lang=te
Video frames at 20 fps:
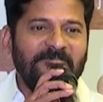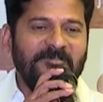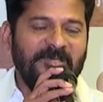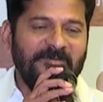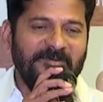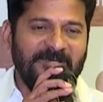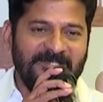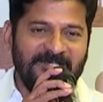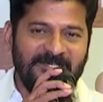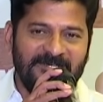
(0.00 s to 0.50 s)

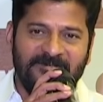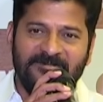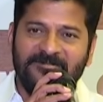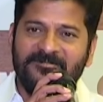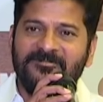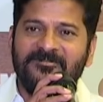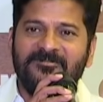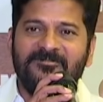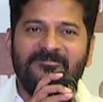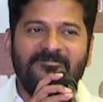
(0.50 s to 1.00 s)
మేమందరం
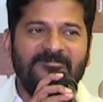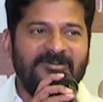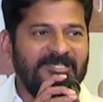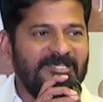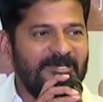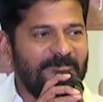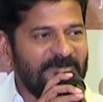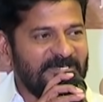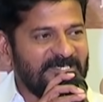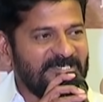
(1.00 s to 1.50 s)

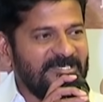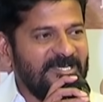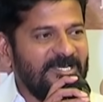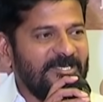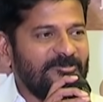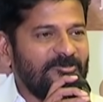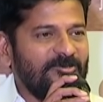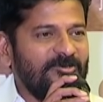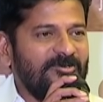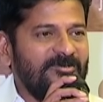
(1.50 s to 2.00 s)
వంద
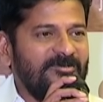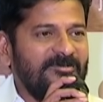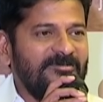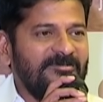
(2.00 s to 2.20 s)
ప్రశ్నలతో